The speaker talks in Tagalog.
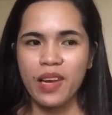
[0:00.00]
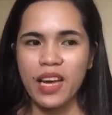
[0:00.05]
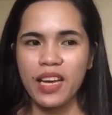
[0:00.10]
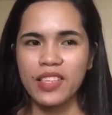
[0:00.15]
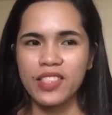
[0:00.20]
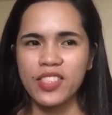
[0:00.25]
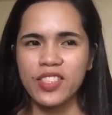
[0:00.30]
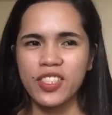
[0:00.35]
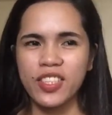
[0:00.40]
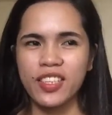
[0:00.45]

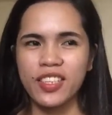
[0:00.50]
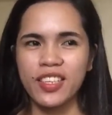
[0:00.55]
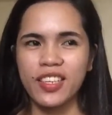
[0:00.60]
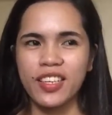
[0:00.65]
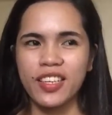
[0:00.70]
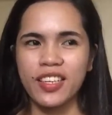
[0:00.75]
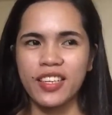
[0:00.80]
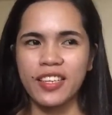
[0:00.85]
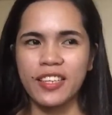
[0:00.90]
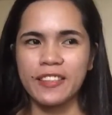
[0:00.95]
At
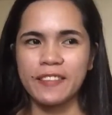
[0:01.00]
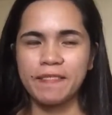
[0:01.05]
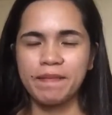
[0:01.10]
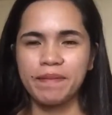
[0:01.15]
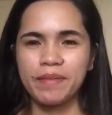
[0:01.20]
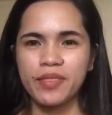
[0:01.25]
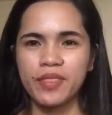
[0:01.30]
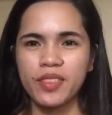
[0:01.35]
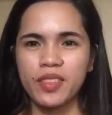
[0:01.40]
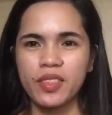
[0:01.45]
saka
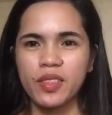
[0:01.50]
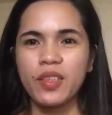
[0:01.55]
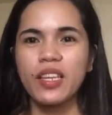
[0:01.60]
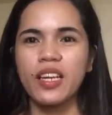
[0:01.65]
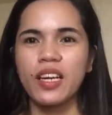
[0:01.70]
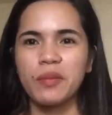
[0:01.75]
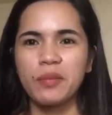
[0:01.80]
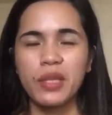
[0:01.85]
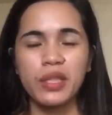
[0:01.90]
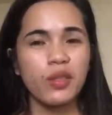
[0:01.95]

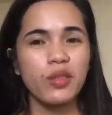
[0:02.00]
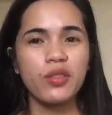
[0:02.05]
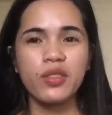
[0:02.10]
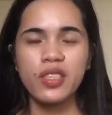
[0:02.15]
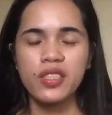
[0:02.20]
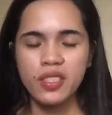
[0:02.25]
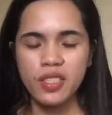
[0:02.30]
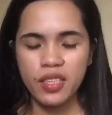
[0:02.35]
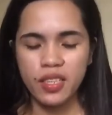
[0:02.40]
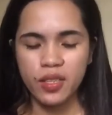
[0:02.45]
wala,
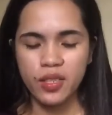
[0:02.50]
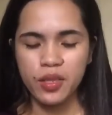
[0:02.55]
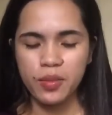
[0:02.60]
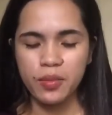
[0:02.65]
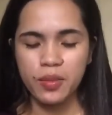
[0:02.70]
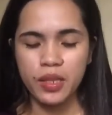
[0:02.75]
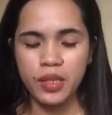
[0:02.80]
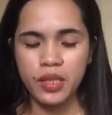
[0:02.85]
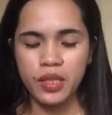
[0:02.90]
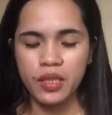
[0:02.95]
matulungin si Lens
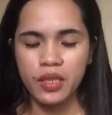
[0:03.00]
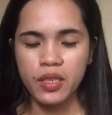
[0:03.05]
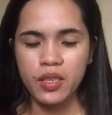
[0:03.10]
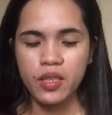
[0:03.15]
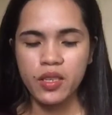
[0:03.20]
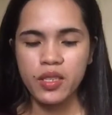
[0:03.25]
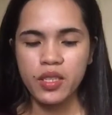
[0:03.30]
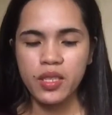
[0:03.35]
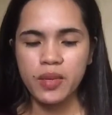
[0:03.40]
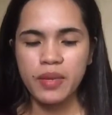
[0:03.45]

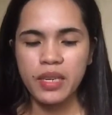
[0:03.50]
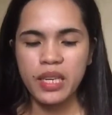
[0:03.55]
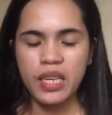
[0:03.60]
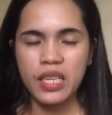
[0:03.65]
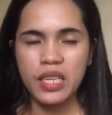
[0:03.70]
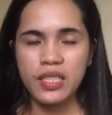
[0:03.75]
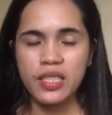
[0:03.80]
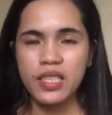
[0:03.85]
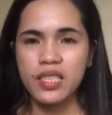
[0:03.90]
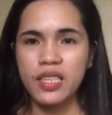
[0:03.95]
Sa
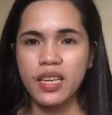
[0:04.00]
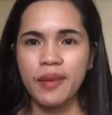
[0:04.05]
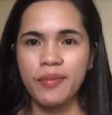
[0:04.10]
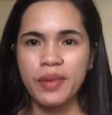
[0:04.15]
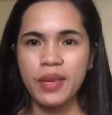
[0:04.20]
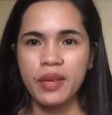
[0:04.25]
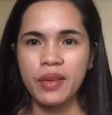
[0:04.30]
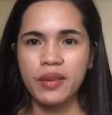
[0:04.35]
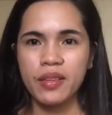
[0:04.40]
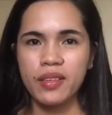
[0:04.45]
mga
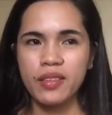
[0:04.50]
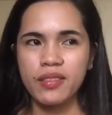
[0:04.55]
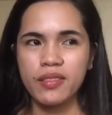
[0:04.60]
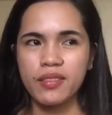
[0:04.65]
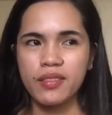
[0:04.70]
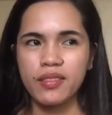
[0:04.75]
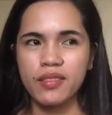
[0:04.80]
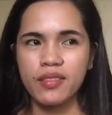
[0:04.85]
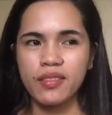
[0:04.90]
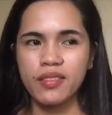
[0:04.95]
nagsasabing
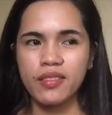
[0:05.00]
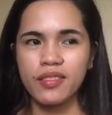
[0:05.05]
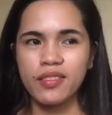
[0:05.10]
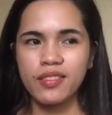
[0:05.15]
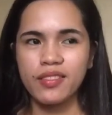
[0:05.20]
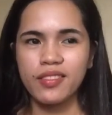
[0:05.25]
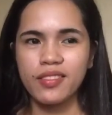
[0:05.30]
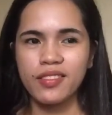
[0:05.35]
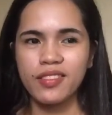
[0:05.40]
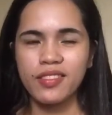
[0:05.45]

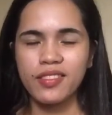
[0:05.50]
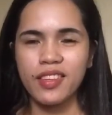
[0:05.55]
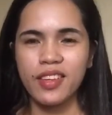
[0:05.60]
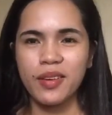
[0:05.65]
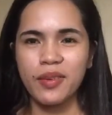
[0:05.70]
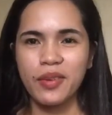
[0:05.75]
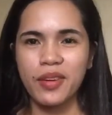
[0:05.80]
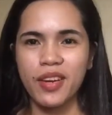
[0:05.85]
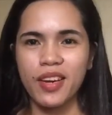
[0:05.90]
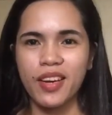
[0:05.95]

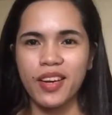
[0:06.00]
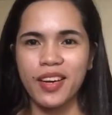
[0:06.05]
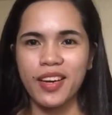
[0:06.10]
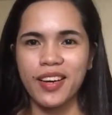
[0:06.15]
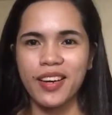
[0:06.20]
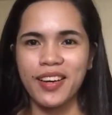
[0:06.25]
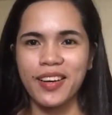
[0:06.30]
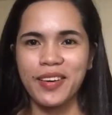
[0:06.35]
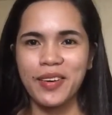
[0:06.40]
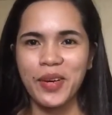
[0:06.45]

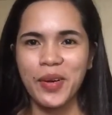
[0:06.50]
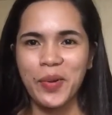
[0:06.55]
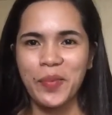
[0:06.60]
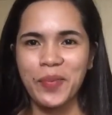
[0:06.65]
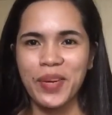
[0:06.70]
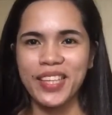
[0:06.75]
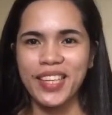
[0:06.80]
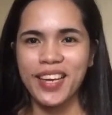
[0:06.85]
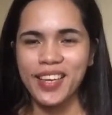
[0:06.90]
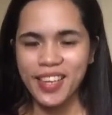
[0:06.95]
ah uh,
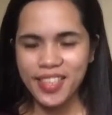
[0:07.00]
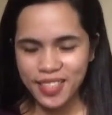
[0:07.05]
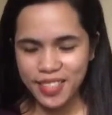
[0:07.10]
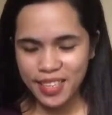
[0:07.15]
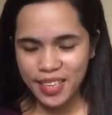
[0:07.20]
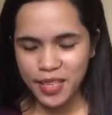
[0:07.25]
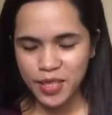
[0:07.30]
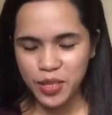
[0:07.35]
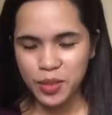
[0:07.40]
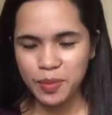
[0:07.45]
Mataray
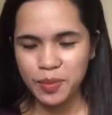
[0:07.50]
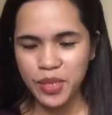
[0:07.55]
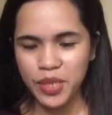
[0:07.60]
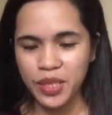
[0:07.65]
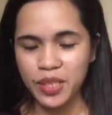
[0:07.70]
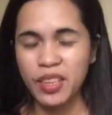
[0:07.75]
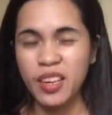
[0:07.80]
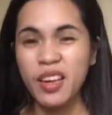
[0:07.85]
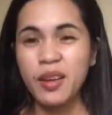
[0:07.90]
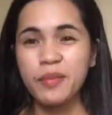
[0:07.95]
si Lance
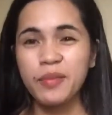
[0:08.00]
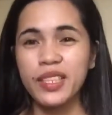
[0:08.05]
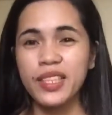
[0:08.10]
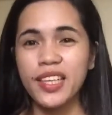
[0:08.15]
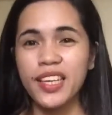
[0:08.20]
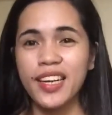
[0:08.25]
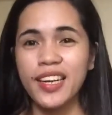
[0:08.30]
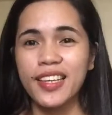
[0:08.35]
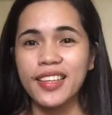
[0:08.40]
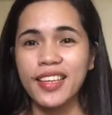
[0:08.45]
Burn.
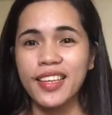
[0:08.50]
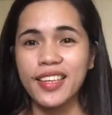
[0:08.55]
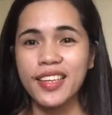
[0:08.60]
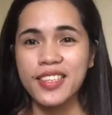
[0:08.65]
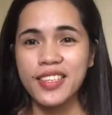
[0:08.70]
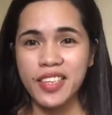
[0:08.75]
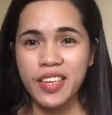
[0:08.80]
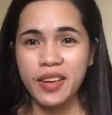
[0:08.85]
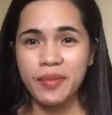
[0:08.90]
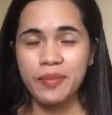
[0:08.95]
Mataray talaga
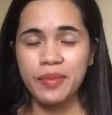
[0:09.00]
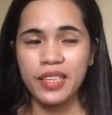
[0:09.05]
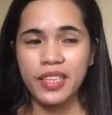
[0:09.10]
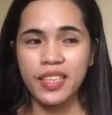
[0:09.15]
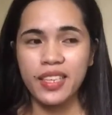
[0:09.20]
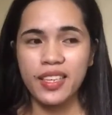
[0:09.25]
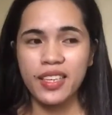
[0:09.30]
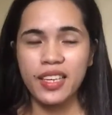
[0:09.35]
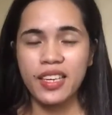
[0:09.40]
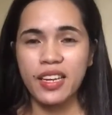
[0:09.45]
siya pag
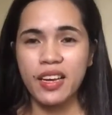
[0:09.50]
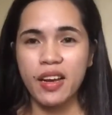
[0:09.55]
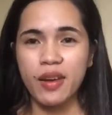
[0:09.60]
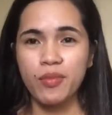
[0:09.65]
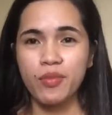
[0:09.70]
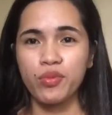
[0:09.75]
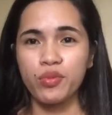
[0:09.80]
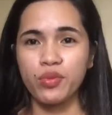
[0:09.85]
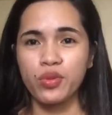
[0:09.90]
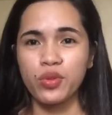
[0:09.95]

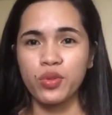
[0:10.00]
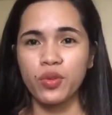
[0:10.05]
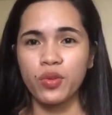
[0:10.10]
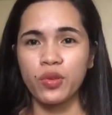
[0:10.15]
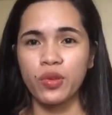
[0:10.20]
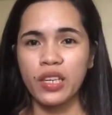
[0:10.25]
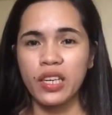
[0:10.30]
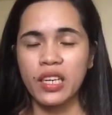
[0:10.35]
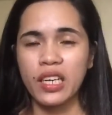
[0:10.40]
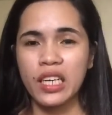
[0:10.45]

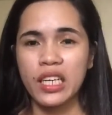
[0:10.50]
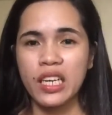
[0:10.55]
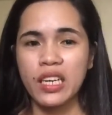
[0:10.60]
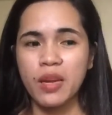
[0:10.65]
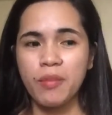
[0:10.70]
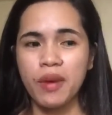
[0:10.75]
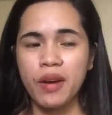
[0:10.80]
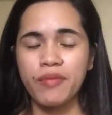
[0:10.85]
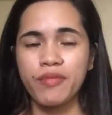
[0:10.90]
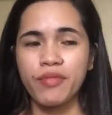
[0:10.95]
inaabuso. Kagaya
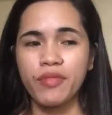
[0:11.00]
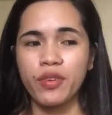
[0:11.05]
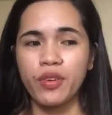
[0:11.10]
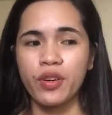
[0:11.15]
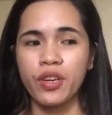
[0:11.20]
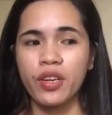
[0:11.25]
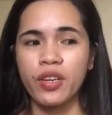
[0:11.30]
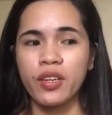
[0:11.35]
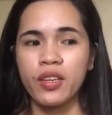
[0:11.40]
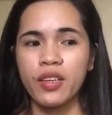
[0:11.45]
ni Ma'am
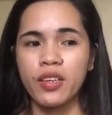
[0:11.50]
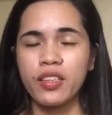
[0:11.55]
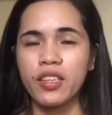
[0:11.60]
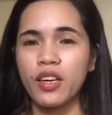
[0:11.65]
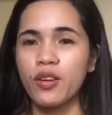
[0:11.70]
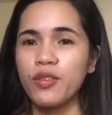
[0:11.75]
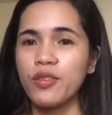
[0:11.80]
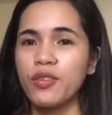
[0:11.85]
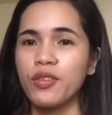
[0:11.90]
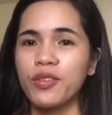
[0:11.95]
Flor.
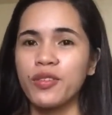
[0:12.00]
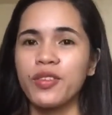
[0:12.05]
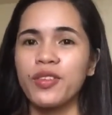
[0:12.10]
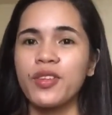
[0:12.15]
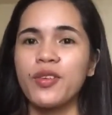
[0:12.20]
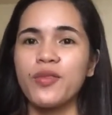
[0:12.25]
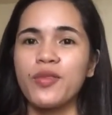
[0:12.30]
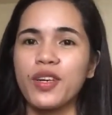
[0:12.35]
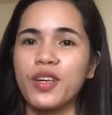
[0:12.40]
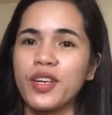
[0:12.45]
Nako,
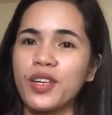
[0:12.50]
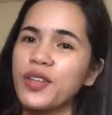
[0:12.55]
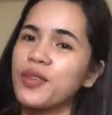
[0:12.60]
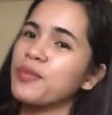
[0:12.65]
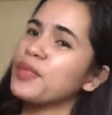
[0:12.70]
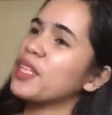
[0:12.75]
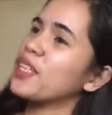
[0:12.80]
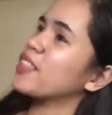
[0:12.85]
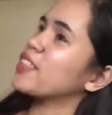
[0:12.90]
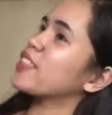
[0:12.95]
pag kayong
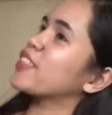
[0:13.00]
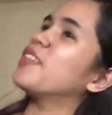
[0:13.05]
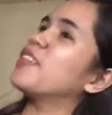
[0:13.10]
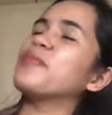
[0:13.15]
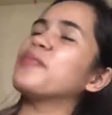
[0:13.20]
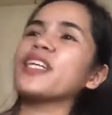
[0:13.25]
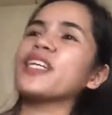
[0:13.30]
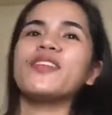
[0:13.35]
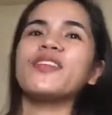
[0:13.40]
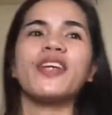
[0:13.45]
mag,
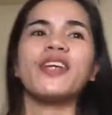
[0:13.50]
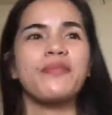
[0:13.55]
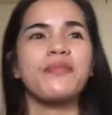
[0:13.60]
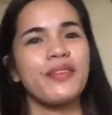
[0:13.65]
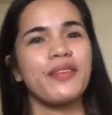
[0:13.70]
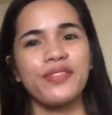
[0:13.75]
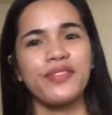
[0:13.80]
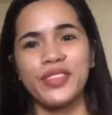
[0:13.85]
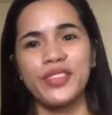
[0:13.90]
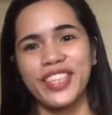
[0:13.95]
mag ano kay
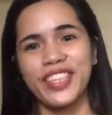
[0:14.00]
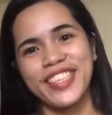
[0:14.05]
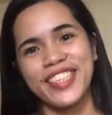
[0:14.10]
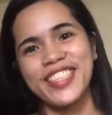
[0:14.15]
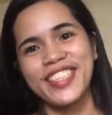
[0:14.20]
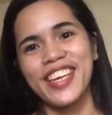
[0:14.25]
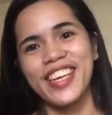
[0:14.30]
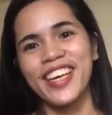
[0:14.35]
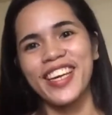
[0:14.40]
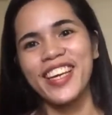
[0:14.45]
Ma'am Flor
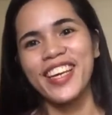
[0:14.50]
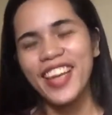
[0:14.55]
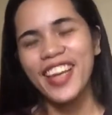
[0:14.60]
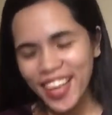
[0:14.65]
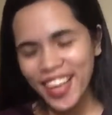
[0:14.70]
kasi